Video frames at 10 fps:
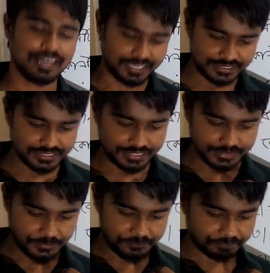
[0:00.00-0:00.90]
আজকে
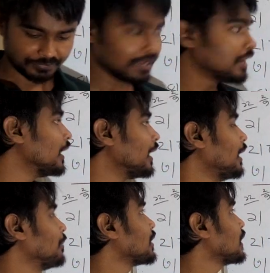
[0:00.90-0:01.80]

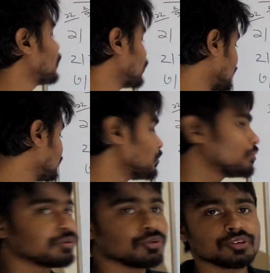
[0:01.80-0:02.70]
আমরা কথা
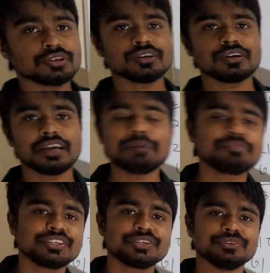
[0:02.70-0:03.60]
বলবো
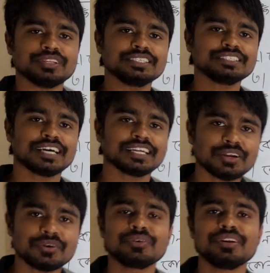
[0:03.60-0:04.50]
এমসিকিউ নিয়ে
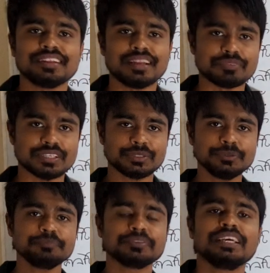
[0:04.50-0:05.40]
সাধারণ গণিতের এমসিকিউ
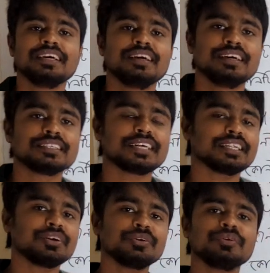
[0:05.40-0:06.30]

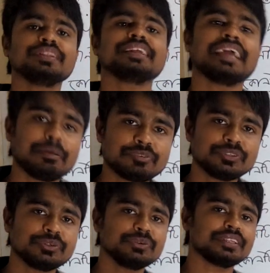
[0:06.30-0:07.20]
সাধারণ গণিতের
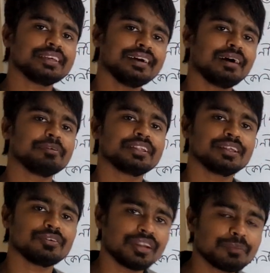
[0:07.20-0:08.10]
এমসিকিউতে
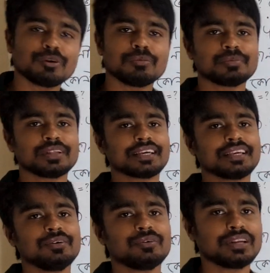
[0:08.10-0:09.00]
আমাদের অনেক প্রবলেম
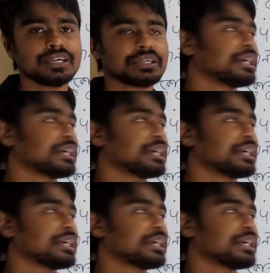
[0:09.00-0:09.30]
থাকে অনেক